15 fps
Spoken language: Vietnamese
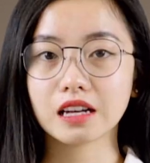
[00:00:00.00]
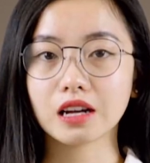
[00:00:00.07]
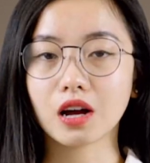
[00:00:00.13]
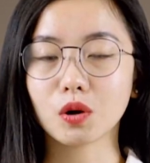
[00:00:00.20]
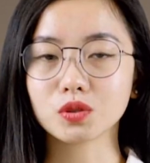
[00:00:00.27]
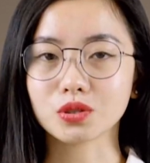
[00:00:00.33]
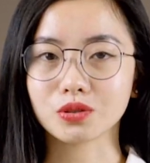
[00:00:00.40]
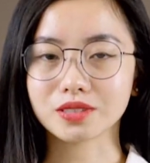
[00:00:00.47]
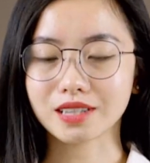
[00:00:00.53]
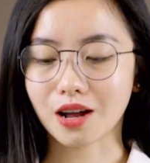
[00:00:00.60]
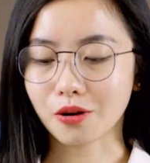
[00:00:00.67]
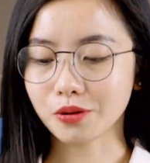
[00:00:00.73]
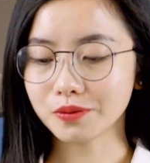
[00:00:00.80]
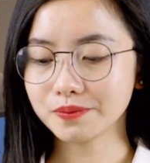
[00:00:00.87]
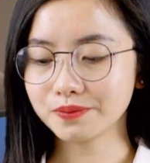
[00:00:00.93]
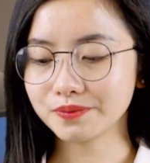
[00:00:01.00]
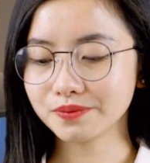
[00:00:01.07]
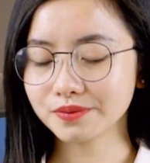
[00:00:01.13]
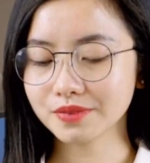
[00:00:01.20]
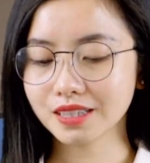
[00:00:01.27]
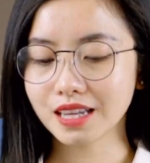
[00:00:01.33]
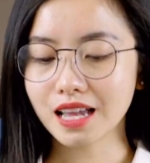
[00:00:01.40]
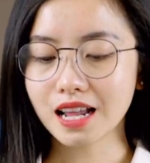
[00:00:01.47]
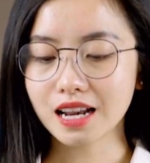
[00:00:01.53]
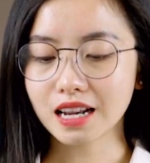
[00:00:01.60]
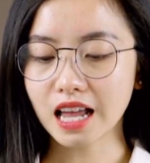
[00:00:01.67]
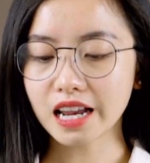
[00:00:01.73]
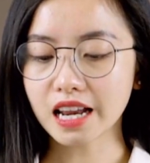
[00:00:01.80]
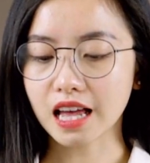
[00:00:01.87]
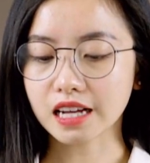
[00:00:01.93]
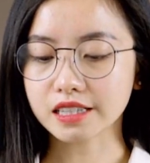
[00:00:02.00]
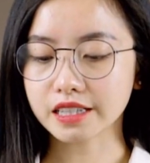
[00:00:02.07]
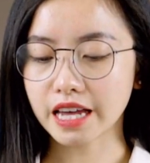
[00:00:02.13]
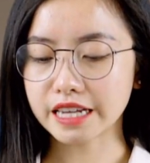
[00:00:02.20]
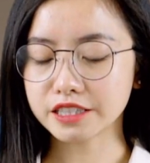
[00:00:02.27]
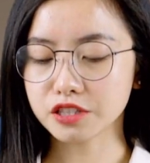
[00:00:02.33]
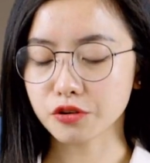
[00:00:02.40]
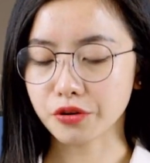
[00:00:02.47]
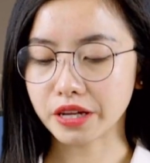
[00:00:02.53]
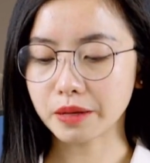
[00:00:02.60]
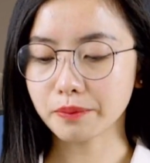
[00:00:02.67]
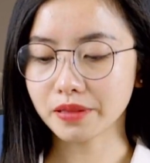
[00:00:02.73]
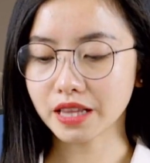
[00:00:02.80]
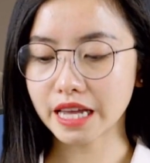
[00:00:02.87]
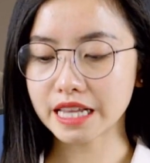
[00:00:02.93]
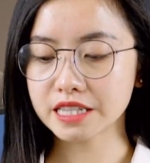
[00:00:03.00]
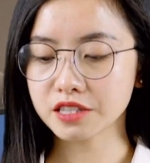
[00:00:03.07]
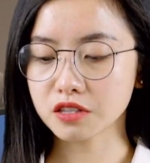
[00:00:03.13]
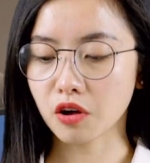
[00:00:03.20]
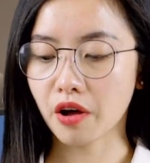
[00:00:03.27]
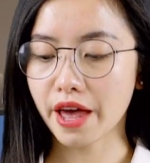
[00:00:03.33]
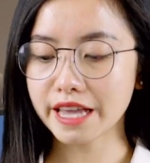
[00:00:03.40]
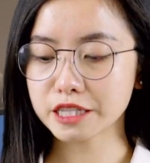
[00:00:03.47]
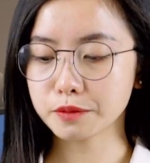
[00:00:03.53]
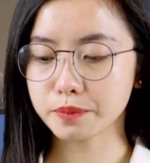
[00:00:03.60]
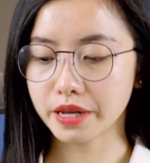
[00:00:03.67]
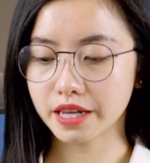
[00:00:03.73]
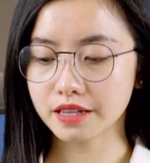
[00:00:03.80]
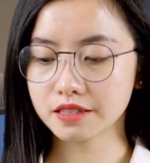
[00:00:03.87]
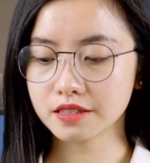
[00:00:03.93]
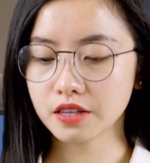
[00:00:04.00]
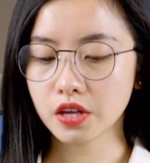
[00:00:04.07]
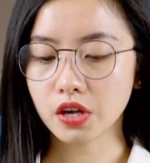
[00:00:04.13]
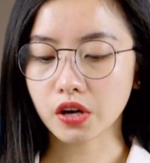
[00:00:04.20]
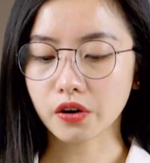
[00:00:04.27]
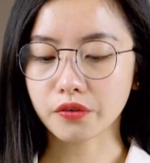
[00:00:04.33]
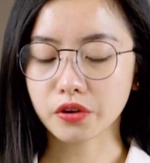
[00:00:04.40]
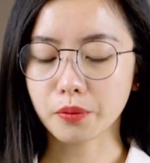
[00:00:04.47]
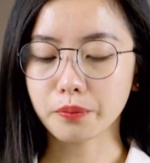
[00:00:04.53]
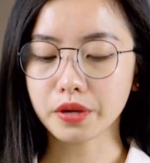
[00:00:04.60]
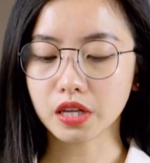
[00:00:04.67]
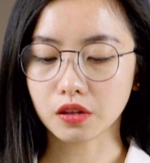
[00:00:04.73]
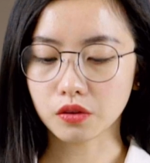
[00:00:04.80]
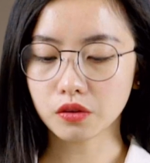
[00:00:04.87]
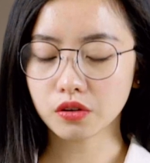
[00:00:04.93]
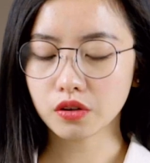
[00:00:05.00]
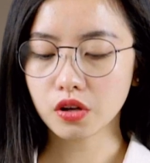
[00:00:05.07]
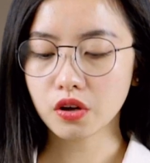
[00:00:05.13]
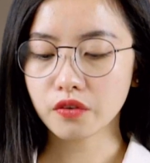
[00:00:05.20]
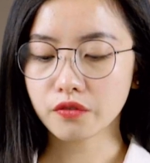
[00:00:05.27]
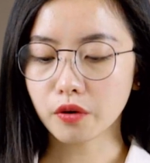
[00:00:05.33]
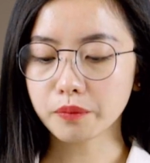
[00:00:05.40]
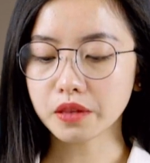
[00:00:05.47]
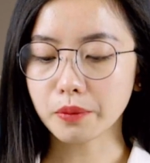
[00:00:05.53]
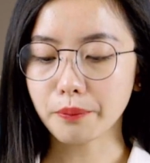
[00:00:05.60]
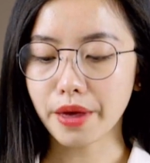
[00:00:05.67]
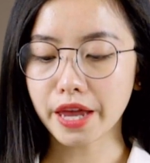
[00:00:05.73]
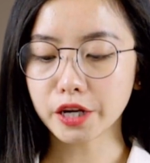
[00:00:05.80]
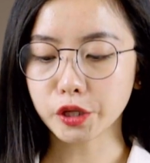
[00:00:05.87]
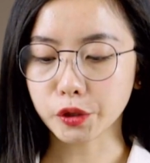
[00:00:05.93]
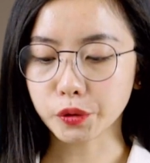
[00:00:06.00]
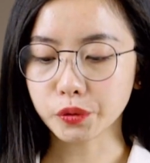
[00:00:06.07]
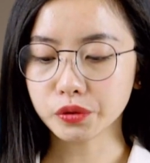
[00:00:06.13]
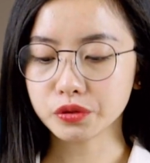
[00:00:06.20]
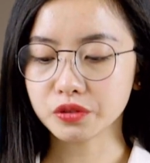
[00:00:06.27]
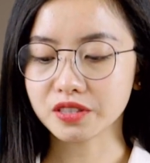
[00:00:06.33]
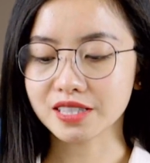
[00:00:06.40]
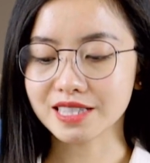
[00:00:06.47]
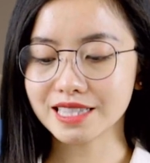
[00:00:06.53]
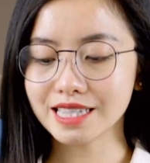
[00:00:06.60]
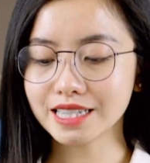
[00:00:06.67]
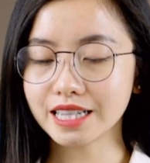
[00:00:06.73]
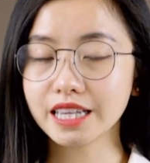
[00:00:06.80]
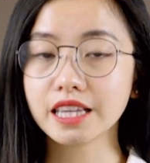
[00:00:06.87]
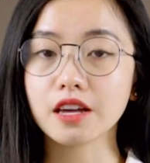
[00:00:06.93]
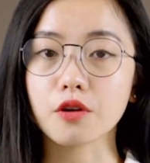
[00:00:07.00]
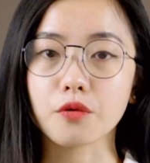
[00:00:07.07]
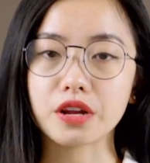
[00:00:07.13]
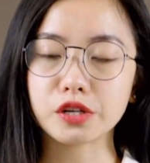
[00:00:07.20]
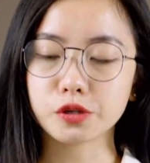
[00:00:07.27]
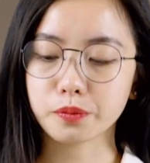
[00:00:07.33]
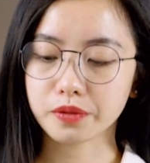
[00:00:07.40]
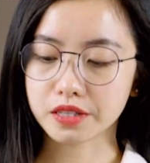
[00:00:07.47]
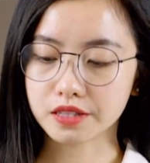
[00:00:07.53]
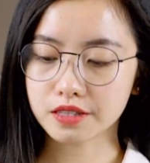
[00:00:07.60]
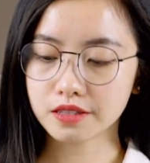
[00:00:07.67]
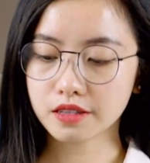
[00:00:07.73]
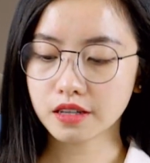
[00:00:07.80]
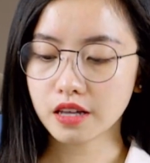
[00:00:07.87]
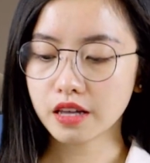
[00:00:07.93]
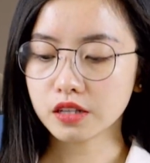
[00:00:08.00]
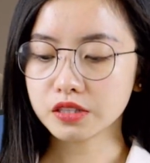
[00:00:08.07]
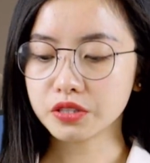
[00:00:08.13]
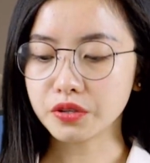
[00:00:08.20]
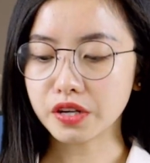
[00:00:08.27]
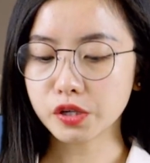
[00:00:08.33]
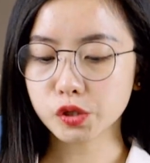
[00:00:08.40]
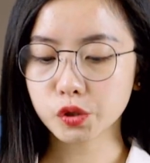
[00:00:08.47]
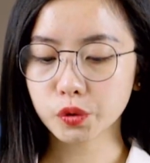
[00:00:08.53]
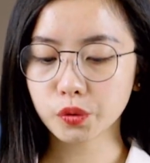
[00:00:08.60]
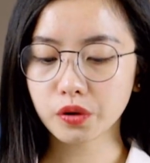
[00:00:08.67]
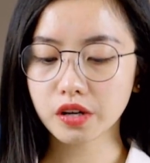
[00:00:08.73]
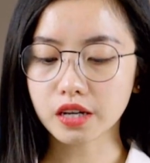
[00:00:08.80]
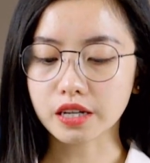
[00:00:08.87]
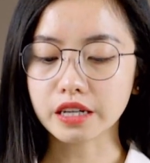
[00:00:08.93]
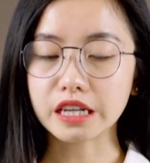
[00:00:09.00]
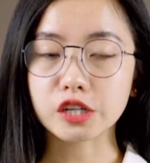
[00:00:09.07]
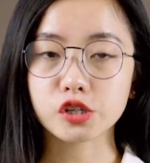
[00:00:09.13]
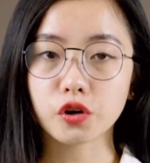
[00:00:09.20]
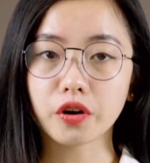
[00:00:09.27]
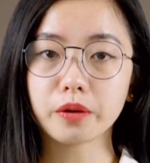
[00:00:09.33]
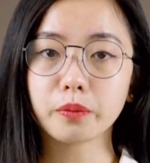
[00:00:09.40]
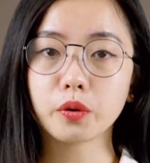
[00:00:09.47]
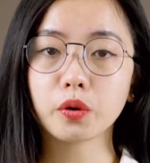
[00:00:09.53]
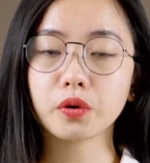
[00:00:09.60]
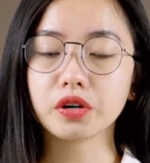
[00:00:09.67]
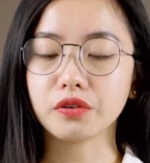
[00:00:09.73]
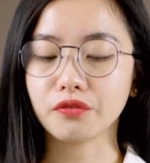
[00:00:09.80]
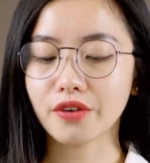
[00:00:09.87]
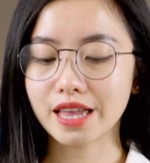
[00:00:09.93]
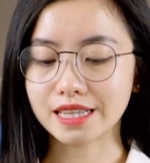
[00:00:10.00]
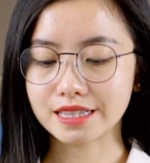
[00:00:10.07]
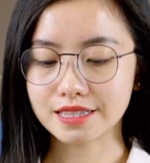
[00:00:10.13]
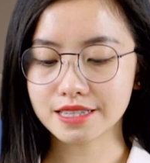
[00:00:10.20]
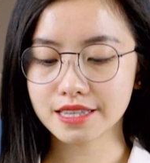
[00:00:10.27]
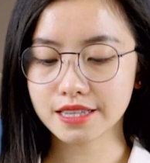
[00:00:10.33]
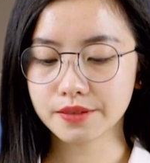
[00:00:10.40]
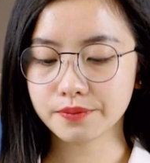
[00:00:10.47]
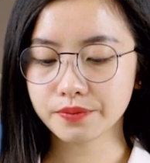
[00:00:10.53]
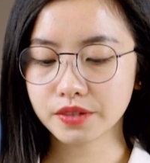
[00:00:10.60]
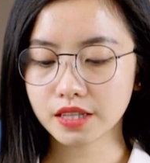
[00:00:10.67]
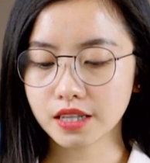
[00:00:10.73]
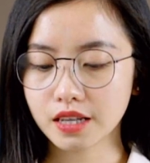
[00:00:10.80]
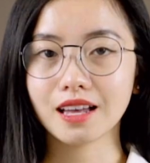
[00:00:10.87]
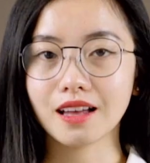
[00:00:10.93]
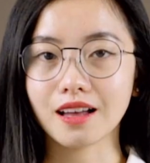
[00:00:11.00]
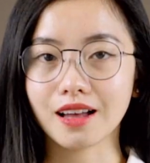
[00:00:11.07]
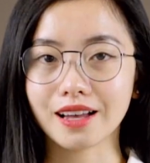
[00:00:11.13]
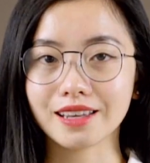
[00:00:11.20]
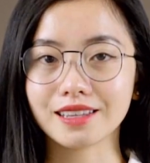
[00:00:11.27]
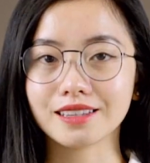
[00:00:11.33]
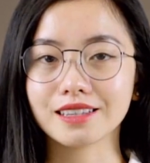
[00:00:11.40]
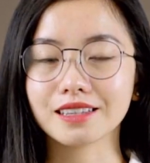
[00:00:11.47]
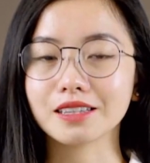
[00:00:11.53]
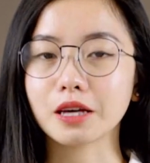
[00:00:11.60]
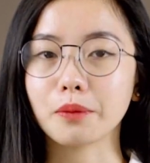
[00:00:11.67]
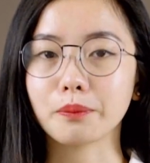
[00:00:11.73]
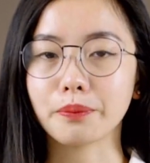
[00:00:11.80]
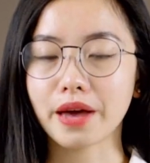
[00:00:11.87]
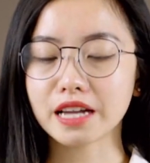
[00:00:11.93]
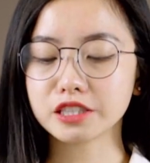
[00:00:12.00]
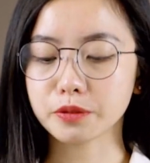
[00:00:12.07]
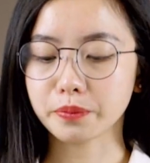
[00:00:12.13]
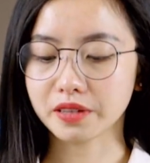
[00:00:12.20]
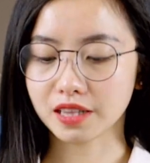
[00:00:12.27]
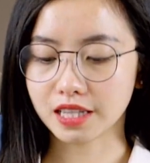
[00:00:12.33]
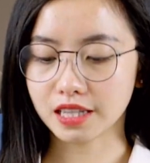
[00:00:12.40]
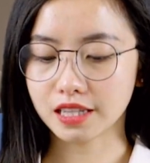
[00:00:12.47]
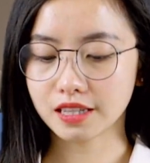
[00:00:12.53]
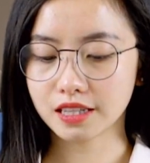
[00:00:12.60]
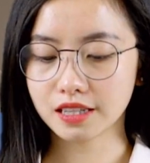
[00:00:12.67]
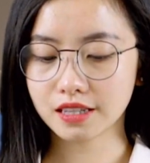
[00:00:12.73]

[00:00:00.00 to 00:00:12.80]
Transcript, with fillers: Câu số 6. Laila Catering plans all aspects of your meal from the menu to the seating arrangement to ensure an enjoyable event. A. Compatibly